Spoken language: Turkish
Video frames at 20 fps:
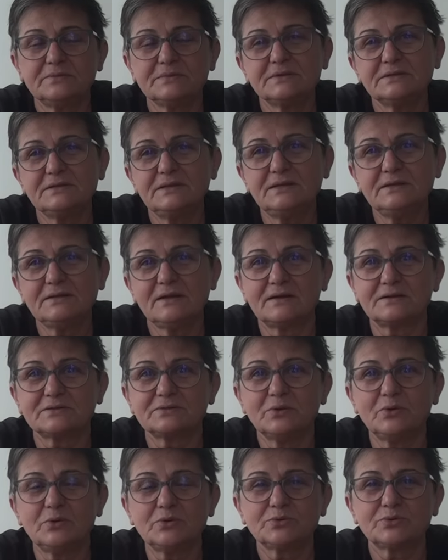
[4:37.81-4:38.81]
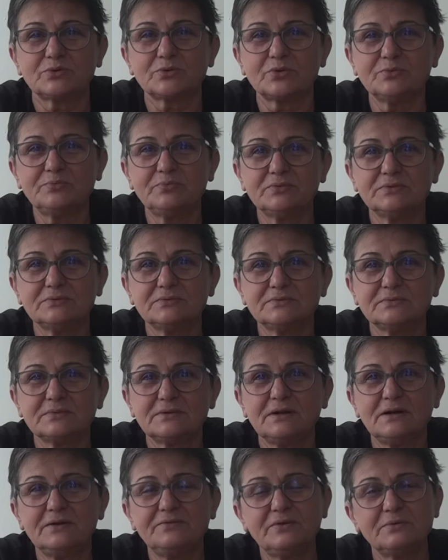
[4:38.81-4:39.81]
kenarda oturup
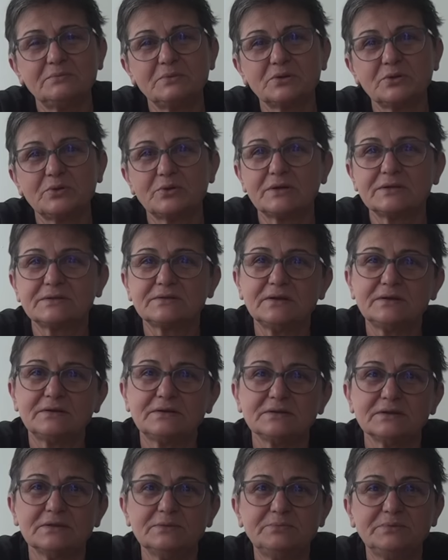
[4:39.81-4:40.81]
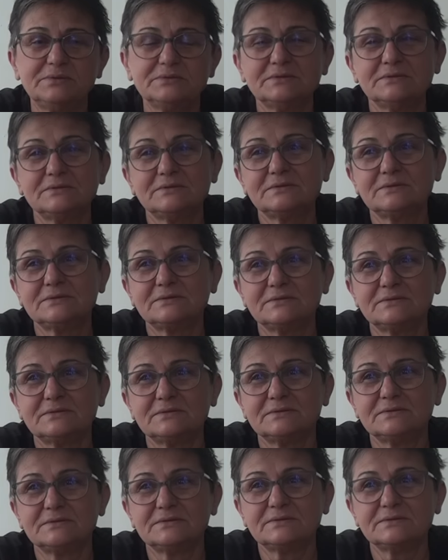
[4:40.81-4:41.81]
kafama göre takılıp
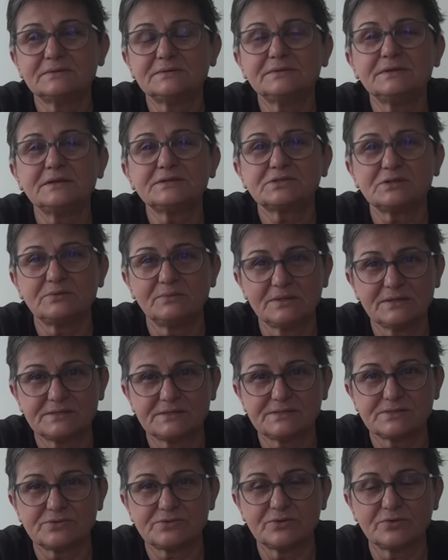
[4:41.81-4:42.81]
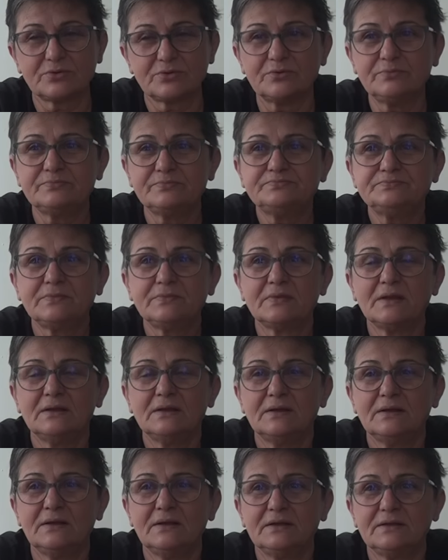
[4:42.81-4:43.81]
yaşamak istiyorum
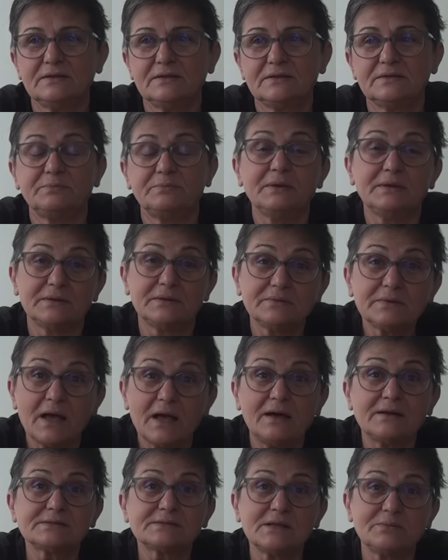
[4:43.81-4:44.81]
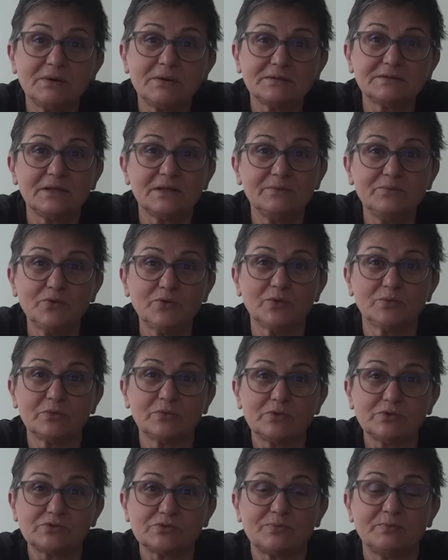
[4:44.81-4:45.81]
e, e, her zaman demiyor
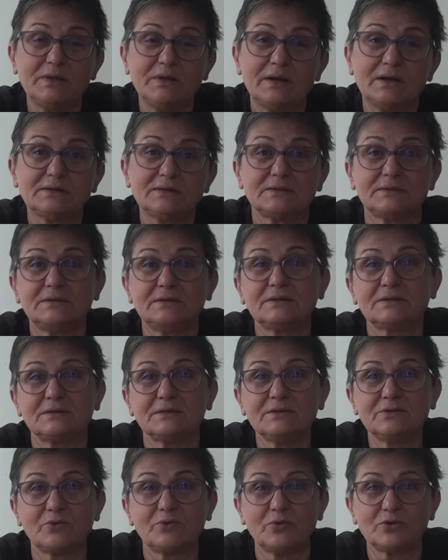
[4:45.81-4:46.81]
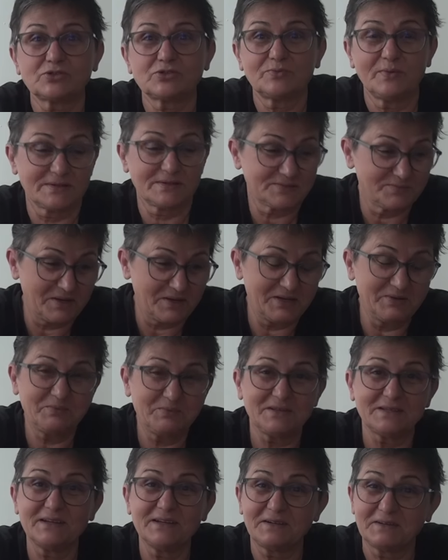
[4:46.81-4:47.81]
muyuz bir at 40 yıl koşmaz.
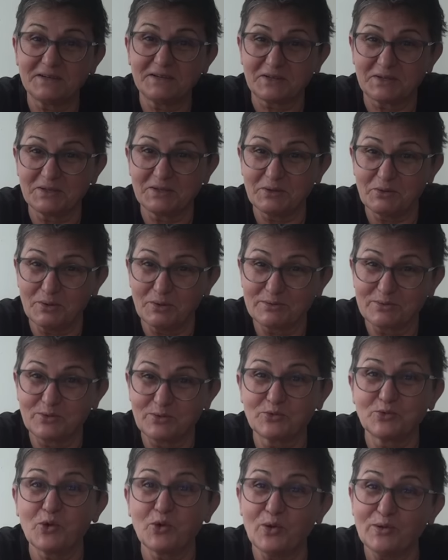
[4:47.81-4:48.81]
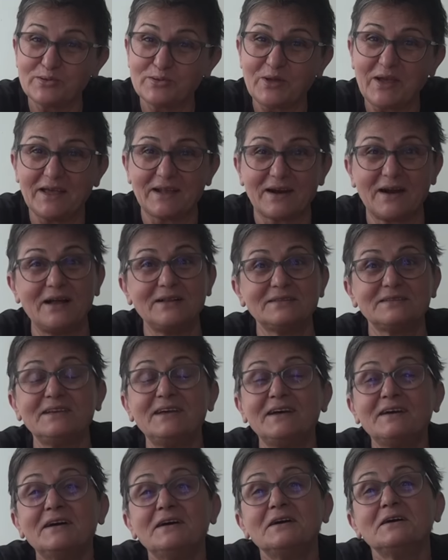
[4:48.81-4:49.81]
Benimki de 40 yıl oldu. Doldu herhalde.
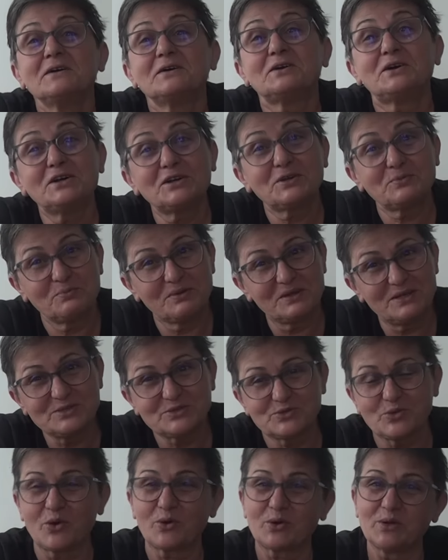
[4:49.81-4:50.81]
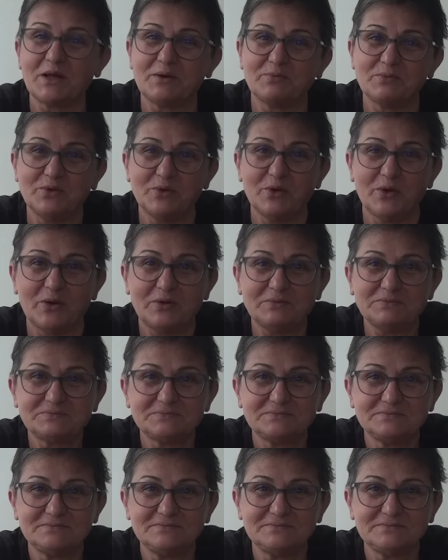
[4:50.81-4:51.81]
41'i zorlamıyor.
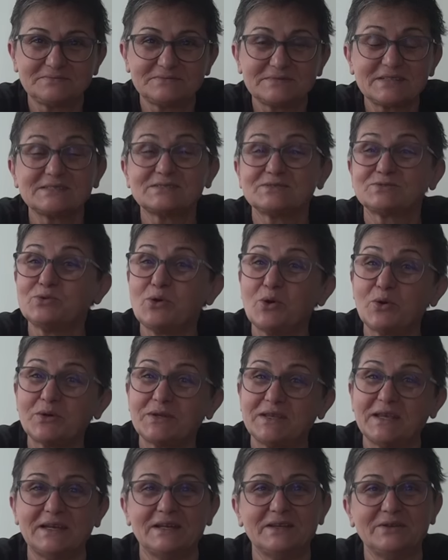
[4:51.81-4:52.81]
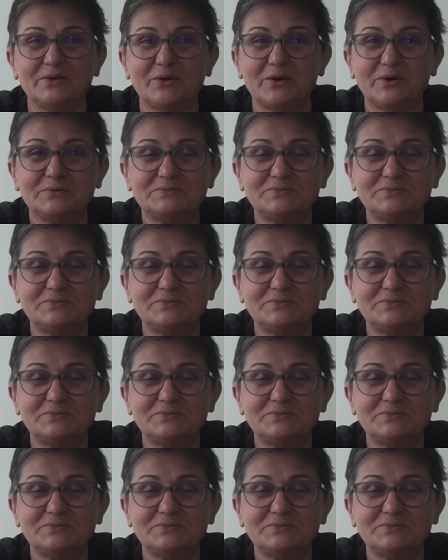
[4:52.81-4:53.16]
Zor geliyor.